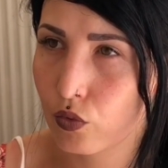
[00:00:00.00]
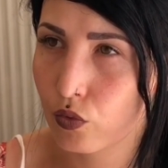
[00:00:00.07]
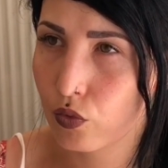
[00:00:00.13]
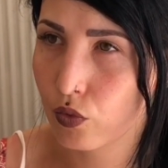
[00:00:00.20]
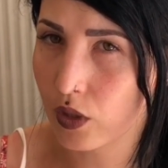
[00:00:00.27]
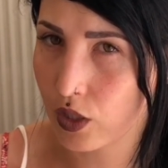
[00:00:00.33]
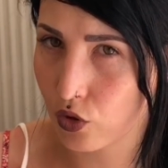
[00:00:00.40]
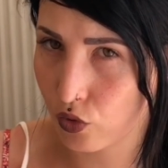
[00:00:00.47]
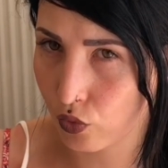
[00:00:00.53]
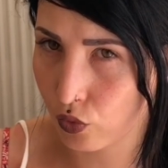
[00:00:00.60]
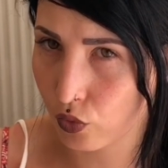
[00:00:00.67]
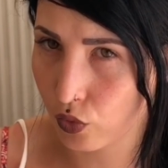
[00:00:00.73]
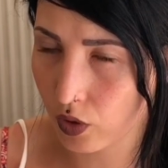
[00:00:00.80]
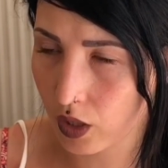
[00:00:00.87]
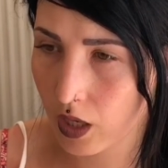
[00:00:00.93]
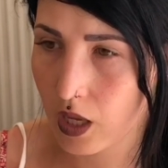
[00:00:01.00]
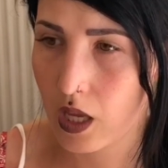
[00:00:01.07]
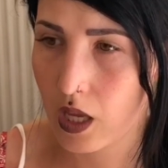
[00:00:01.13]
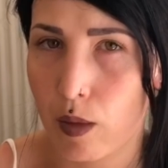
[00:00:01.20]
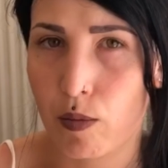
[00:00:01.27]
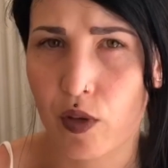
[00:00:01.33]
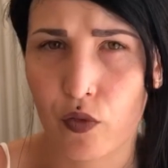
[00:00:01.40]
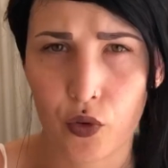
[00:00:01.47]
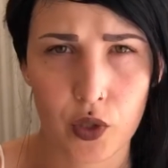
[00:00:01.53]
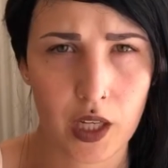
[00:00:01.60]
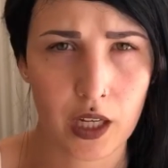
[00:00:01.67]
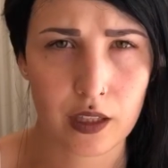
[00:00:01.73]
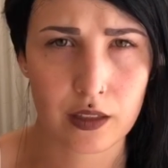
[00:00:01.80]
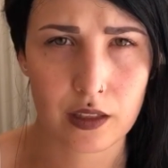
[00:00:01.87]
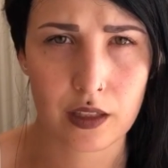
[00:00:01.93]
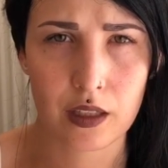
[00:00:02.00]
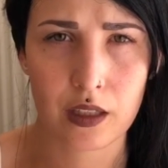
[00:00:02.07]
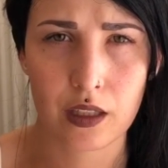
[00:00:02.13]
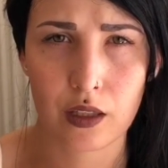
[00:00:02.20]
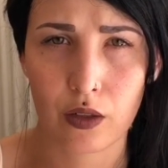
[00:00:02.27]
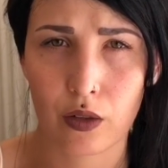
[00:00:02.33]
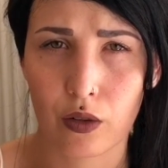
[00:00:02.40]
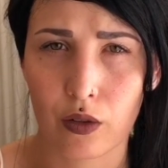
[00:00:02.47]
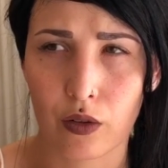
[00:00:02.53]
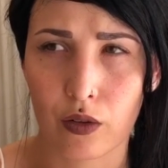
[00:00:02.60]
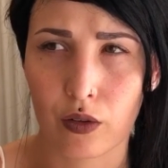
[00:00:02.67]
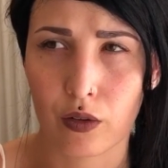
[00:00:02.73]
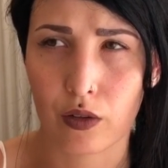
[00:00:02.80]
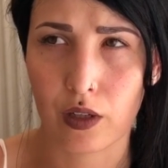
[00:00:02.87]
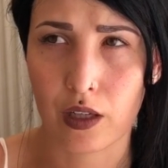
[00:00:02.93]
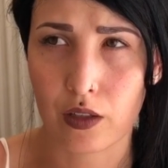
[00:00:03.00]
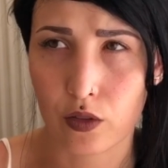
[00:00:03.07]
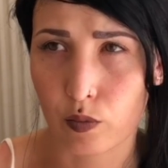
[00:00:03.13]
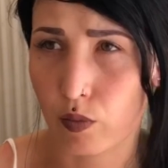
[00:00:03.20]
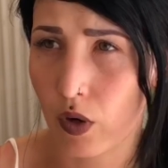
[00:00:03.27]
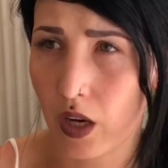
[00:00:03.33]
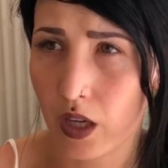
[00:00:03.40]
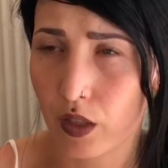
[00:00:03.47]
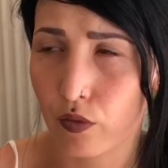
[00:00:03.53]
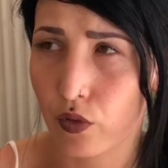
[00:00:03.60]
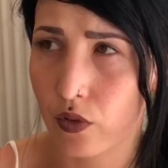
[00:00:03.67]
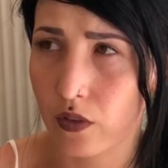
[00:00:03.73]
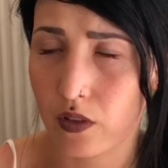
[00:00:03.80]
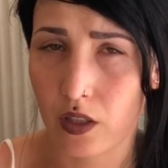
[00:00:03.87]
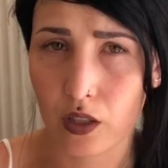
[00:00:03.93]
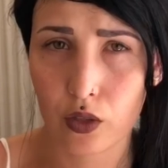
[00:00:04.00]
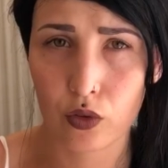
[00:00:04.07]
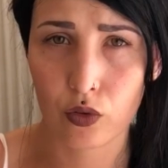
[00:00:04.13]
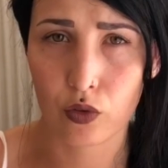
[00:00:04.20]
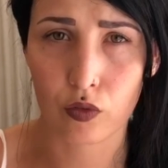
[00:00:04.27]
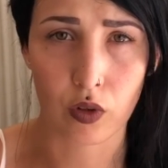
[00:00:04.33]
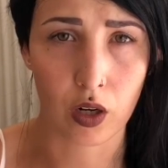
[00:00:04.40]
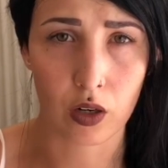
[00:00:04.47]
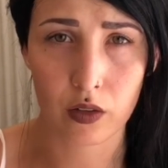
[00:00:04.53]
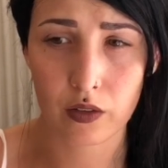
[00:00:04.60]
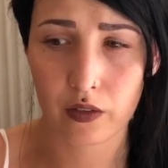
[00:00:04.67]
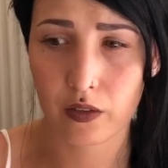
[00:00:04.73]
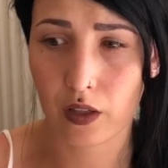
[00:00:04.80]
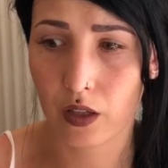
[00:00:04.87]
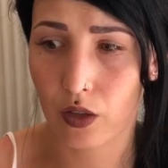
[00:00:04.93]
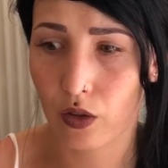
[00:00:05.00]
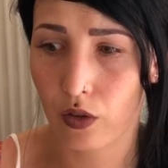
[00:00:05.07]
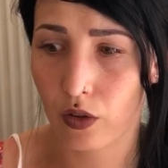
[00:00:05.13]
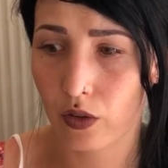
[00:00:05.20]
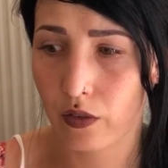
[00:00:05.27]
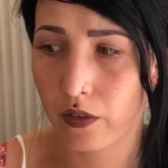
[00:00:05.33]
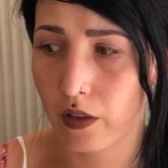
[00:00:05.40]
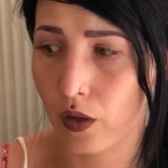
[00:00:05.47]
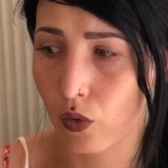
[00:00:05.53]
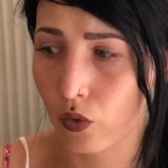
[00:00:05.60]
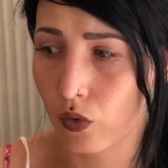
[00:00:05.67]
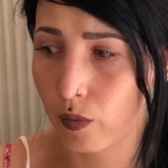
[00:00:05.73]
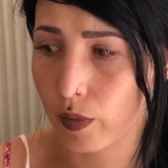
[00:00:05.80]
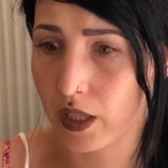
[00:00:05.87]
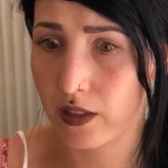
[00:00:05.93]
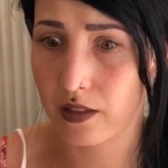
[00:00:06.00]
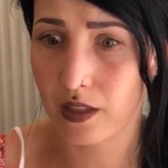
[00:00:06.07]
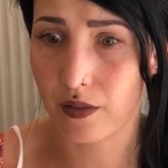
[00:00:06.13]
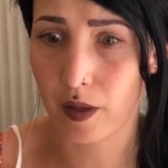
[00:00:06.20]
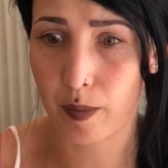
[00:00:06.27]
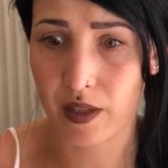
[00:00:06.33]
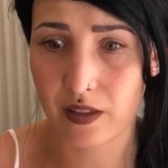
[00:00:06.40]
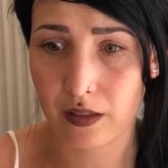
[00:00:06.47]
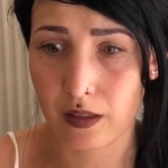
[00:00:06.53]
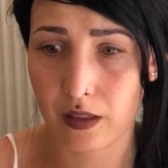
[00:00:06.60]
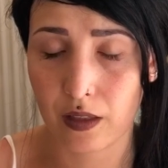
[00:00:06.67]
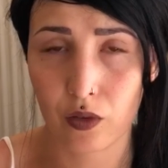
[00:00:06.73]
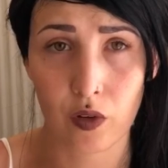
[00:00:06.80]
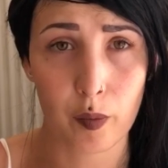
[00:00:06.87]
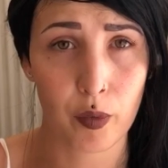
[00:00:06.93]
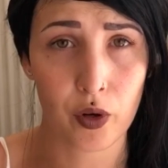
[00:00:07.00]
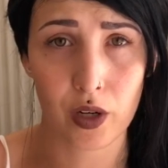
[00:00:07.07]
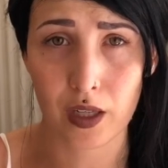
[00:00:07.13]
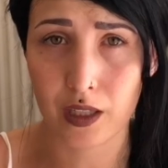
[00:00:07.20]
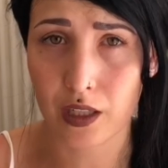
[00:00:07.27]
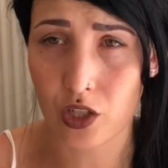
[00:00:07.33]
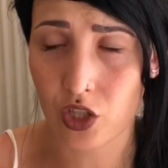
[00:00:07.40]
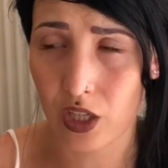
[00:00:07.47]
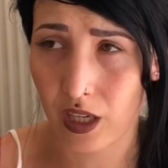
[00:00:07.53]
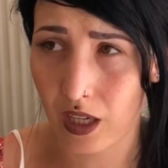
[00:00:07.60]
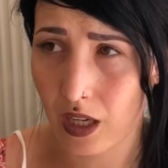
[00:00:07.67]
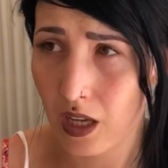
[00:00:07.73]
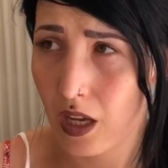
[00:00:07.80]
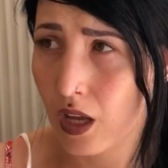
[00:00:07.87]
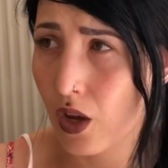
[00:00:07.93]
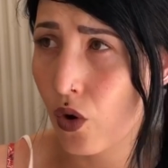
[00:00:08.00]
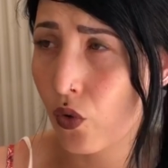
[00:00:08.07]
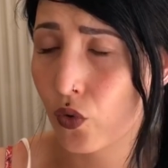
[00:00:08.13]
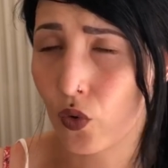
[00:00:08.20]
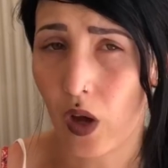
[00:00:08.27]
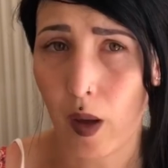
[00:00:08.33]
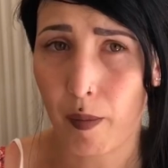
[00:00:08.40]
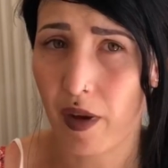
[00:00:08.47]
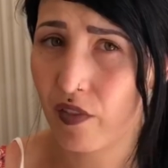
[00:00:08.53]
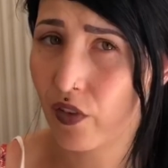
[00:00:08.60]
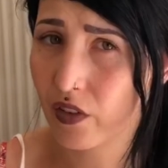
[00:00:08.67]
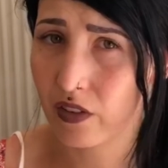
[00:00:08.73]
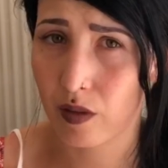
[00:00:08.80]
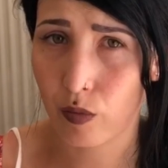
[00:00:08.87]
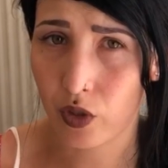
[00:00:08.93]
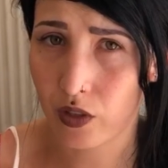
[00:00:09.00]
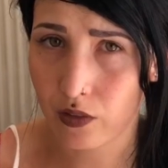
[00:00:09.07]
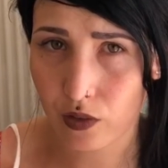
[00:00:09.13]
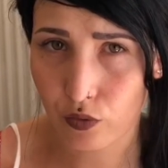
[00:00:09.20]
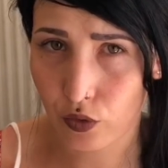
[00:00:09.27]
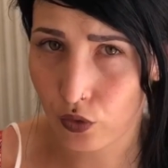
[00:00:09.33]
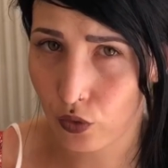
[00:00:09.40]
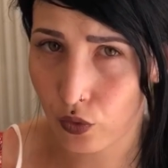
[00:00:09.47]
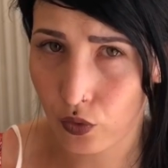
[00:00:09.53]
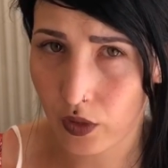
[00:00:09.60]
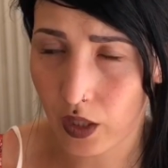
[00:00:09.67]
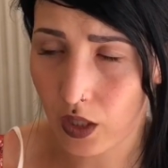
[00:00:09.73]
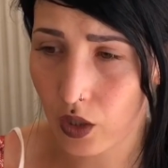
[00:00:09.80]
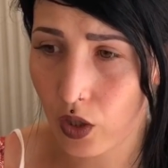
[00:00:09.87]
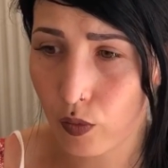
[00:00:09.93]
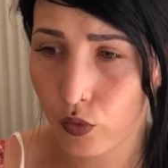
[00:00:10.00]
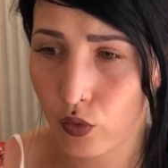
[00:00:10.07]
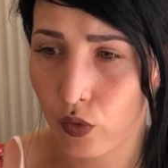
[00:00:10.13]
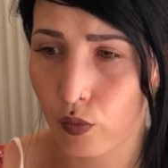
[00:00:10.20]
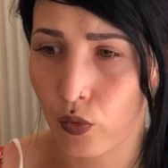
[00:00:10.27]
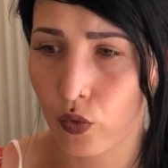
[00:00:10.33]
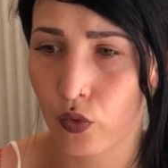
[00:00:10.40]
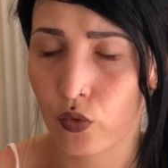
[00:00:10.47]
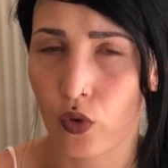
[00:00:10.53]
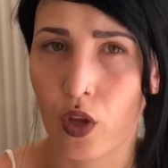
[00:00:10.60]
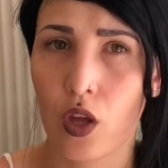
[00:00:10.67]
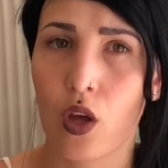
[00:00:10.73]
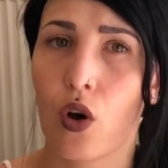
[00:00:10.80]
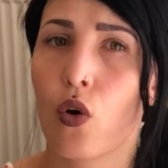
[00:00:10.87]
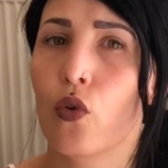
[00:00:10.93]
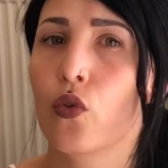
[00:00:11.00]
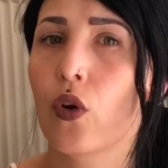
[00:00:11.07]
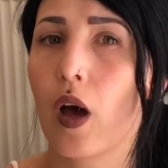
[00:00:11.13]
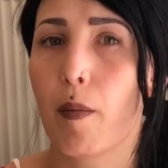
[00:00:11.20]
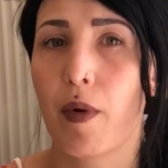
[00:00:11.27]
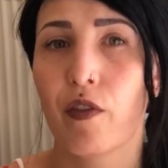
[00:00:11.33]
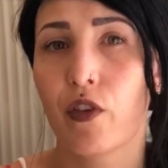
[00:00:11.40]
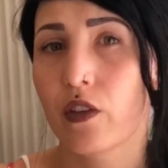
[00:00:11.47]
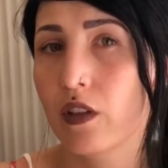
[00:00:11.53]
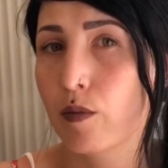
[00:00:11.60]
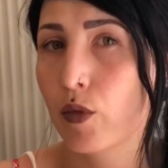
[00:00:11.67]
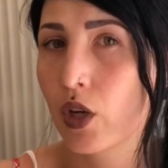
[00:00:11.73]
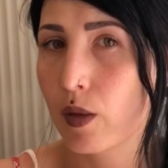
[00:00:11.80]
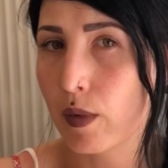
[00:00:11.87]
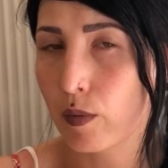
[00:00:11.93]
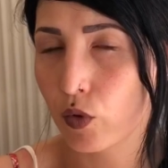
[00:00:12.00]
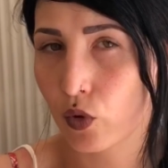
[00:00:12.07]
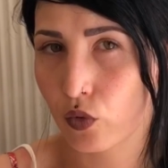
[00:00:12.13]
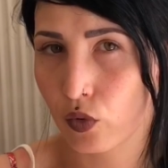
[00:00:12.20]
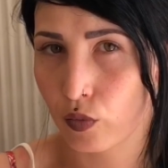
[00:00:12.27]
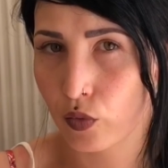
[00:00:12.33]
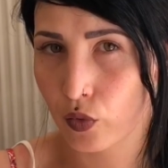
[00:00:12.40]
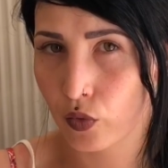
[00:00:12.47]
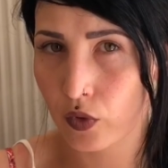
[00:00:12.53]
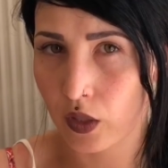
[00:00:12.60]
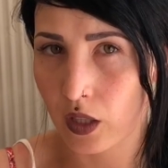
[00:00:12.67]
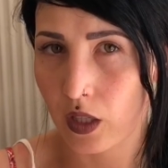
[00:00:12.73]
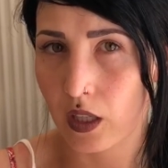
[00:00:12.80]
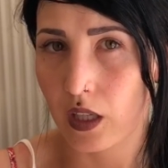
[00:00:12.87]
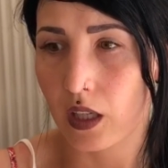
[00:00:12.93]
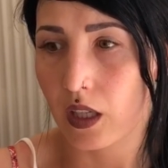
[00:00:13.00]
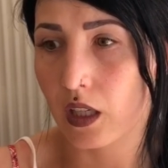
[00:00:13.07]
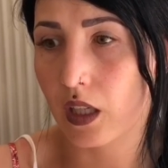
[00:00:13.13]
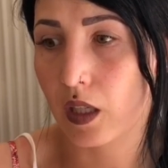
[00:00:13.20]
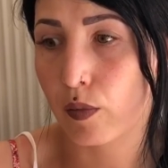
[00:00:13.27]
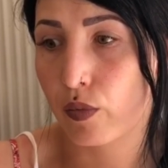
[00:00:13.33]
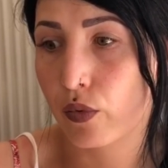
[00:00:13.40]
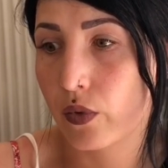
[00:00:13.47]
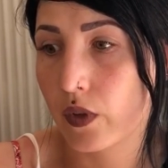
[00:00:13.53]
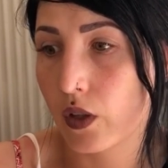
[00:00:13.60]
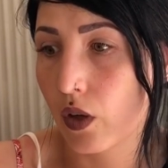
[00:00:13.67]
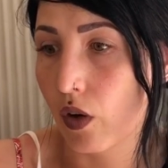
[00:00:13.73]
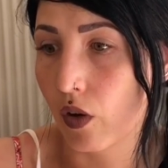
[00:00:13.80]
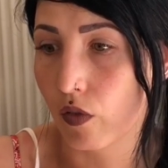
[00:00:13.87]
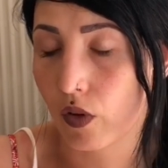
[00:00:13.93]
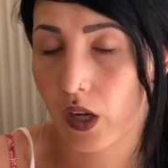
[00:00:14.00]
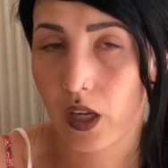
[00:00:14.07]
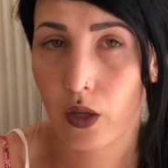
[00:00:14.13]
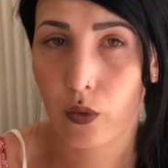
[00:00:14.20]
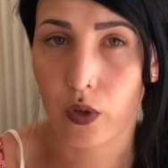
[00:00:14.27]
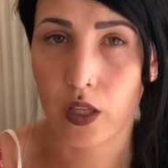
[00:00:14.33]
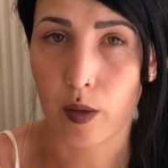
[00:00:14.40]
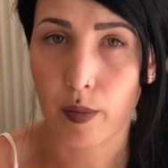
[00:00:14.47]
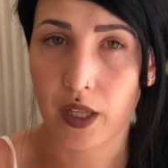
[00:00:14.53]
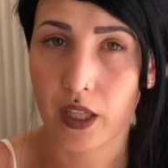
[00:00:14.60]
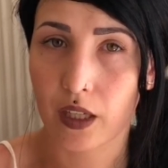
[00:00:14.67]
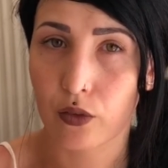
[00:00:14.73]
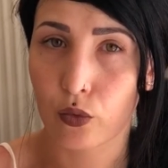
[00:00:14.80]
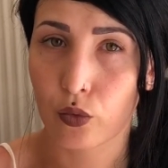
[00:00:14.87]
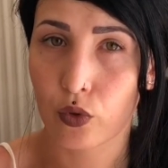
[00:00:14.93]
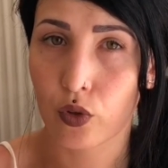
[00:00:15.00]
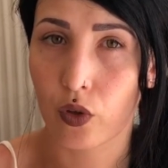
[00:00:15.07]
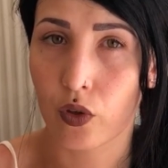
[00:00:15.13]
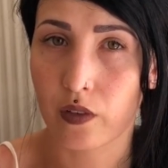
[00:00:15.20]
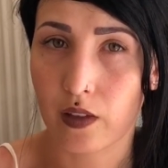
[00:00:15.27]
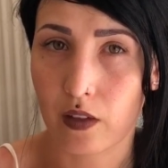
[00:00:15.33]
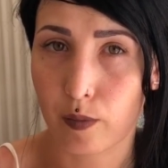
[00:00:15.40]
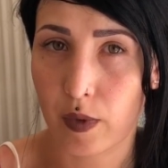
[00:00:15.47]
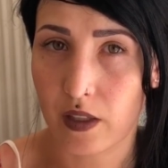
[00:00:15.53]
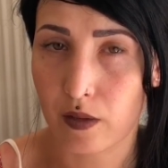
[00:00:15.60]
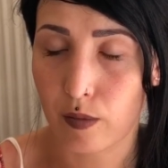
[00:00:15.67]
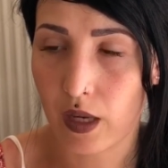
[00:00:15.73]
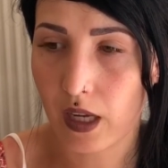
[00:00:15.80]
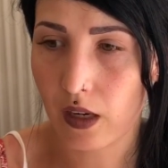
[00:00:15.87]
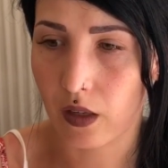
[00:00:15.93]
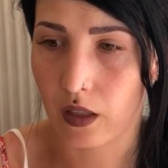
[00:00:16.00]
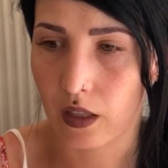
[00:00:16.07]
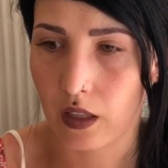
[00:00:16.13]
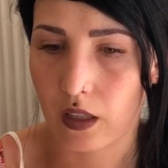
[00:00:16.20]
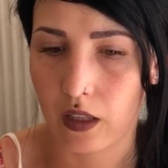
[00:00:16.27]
tous les jours, mais il faut garder l'espoir, il faut se dire que voilà, 5 ans c'est long mais ça va passer, on va prendre les cachets, on n'aura pas forcément des effets secondaires comme tout le monde, on n'aura pas forcément les mêmes que tout le monde et puis euh, voilà quoi, il n'y a pas de raison que ça se passe mal.